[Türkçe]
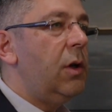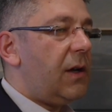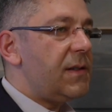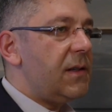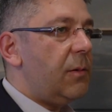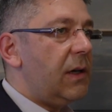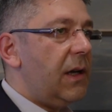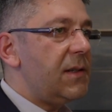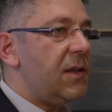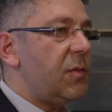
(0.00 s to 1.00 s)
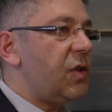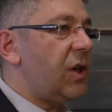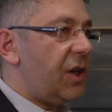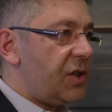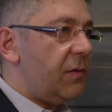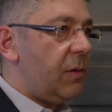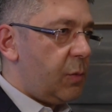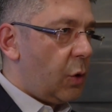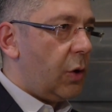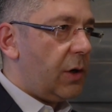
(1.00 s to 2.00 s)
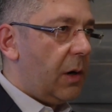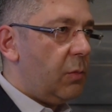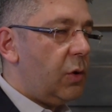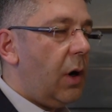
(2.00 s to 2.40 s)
Aslına bakarsanız bir çerçeve program bu.